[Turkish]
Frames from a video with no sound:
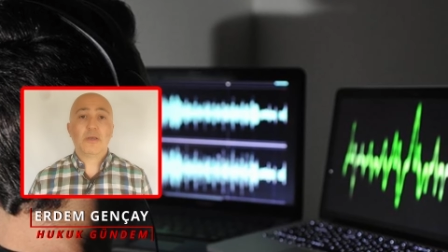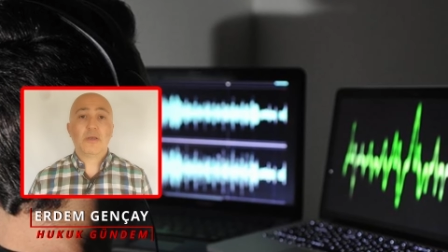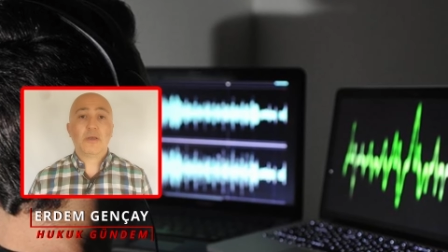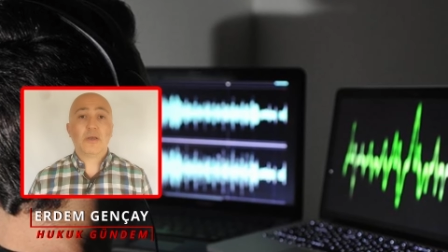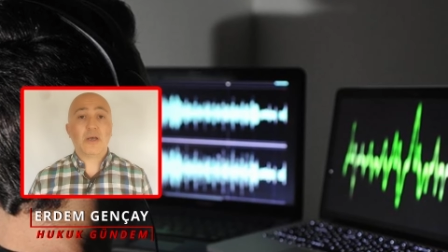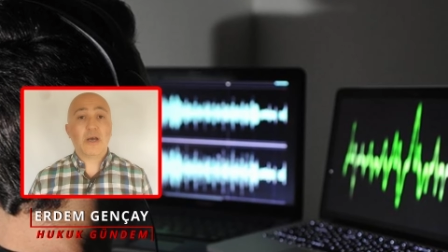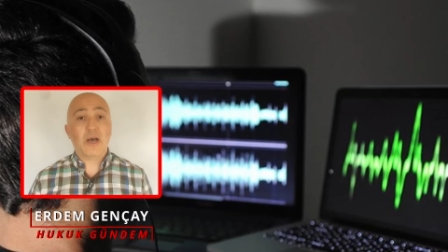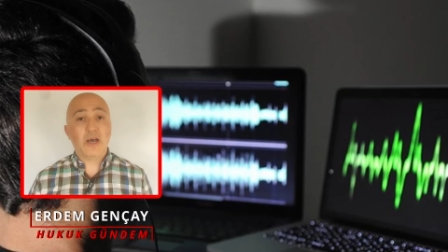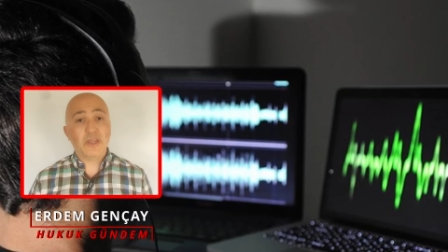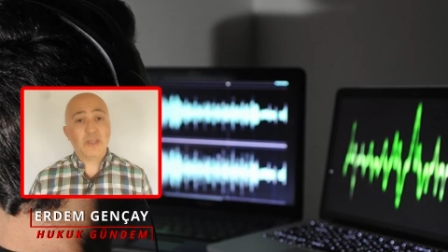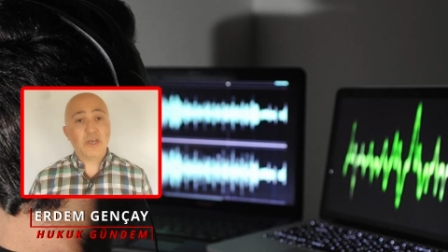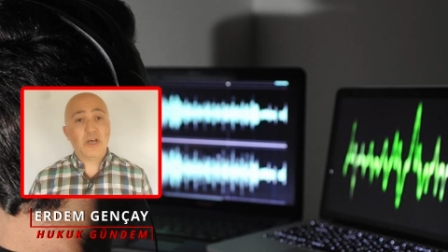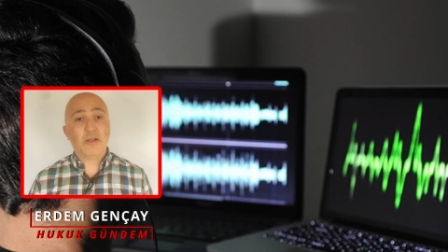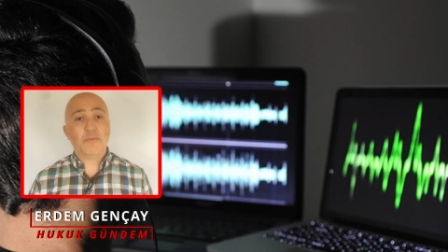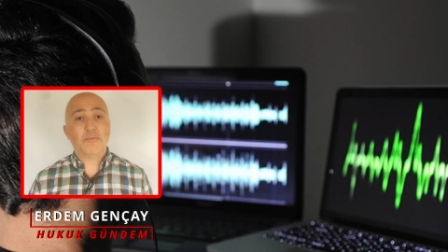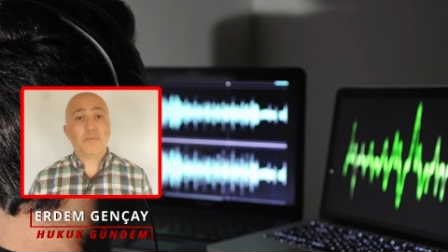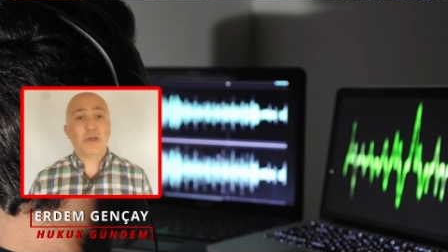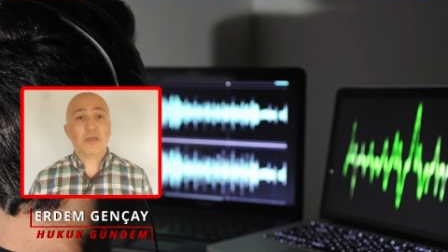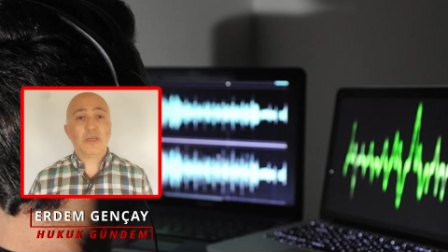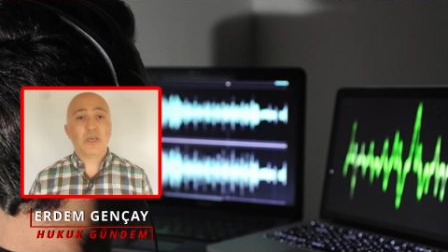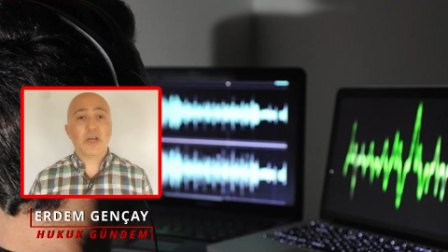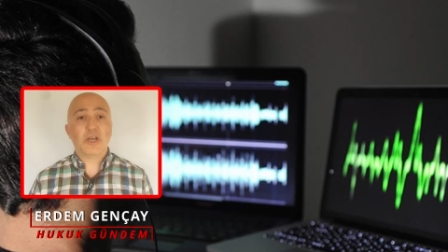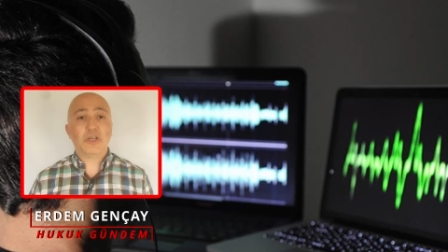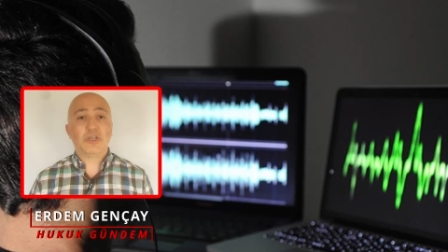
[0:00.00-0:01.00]
kayda
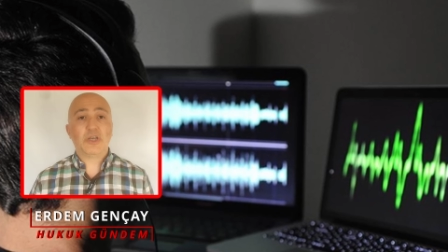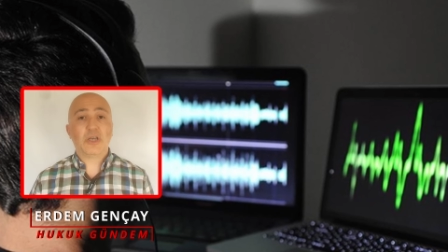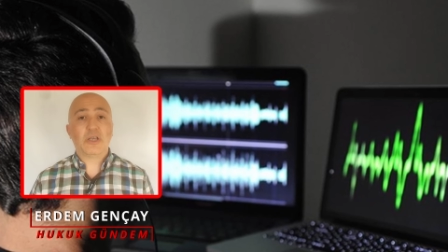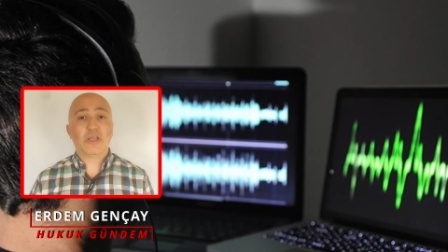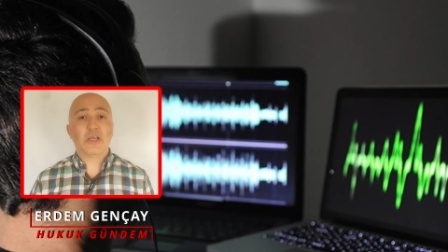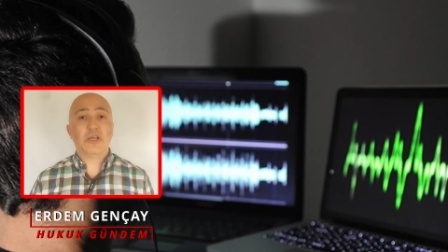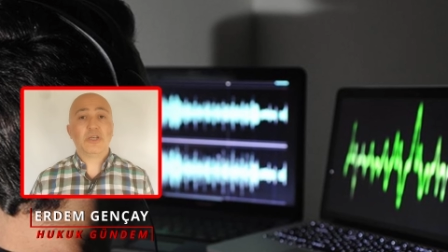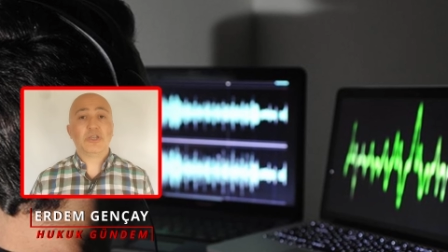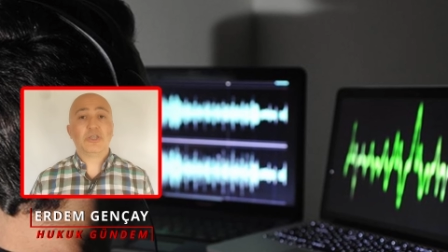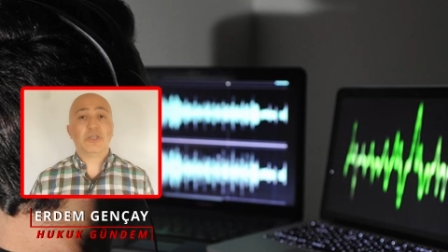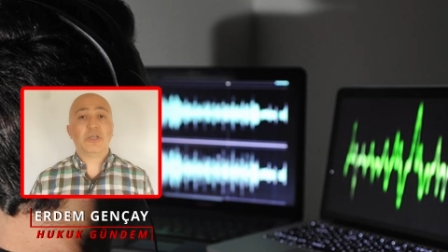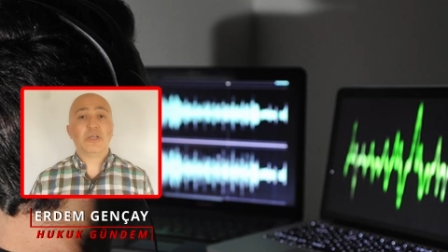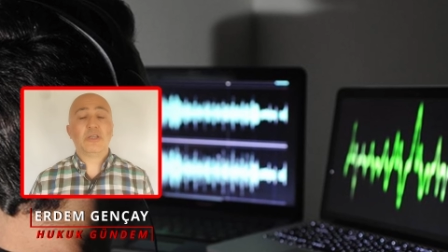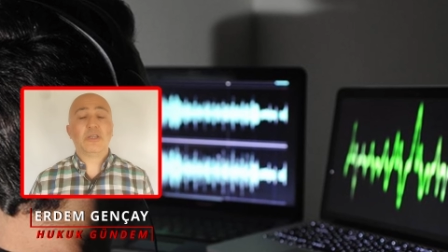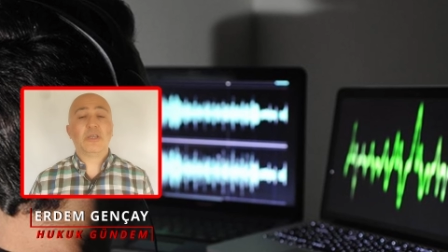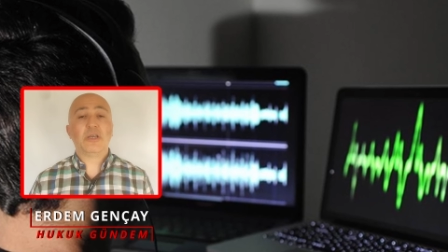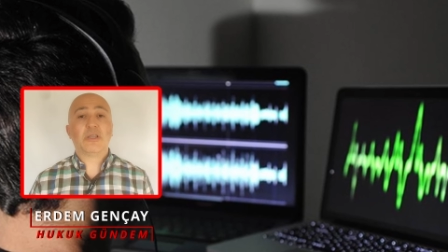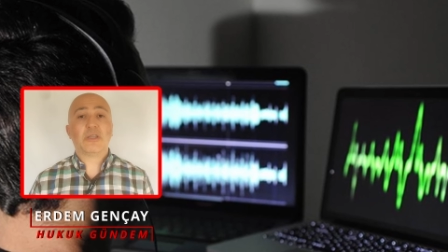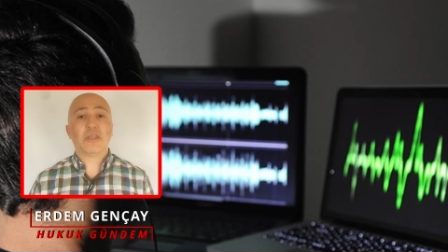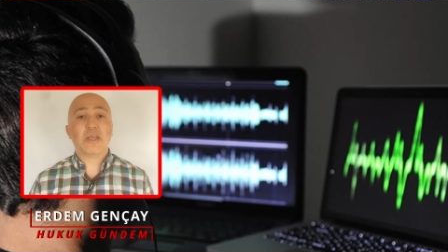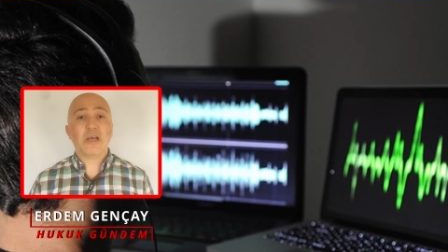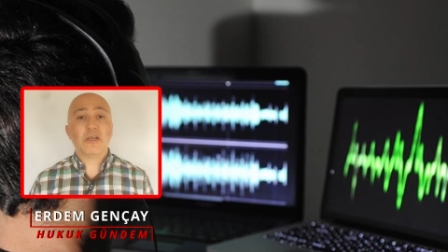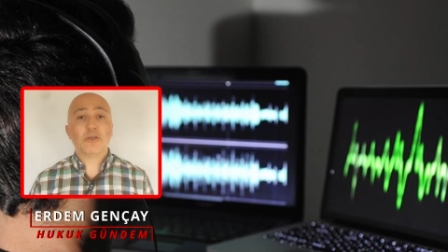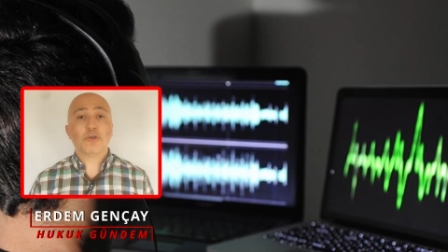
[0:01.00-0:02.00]
alma
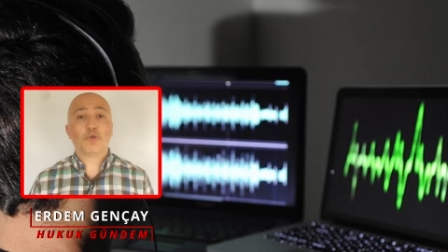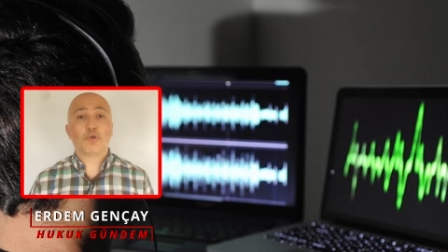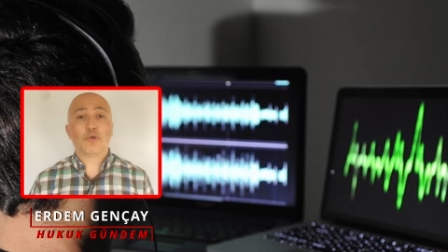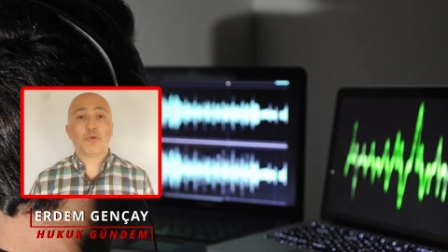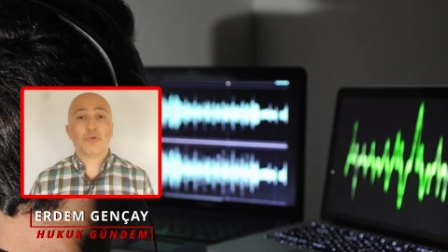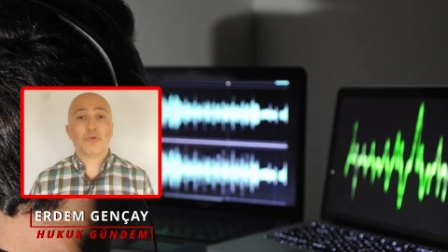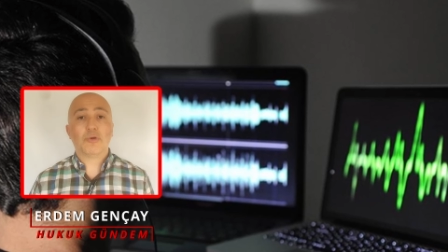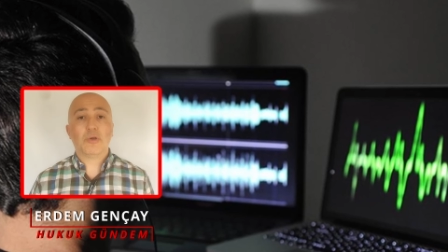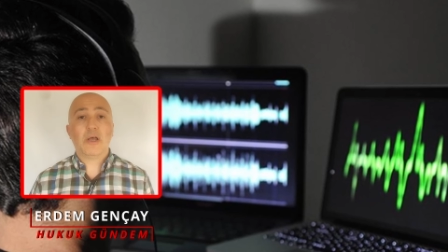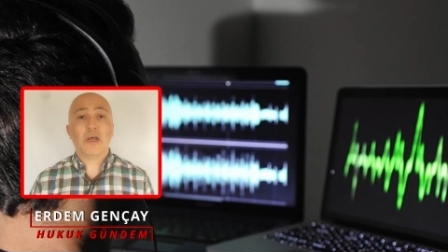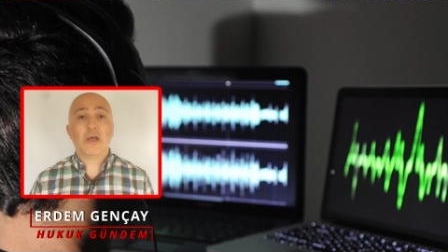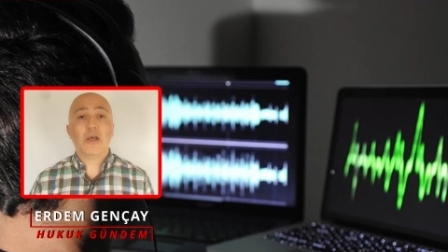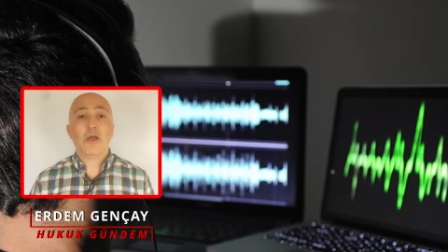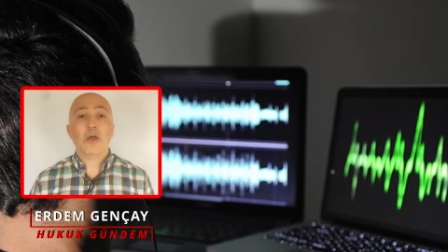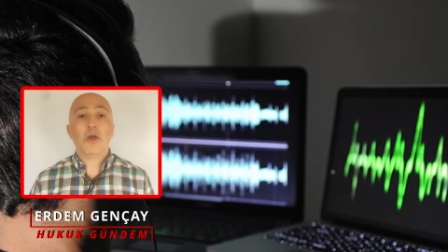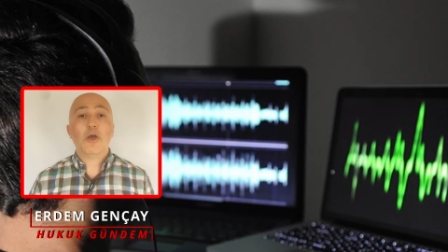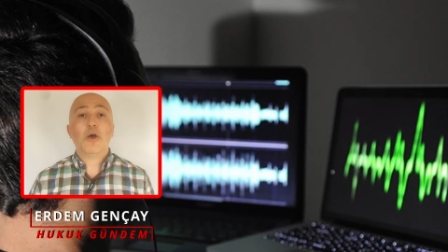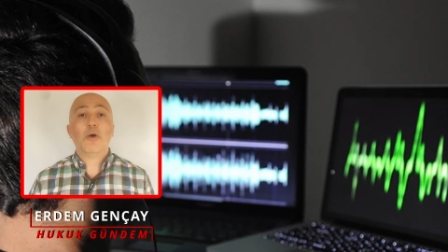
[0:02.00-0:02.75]
gerçekleştirdikten sonra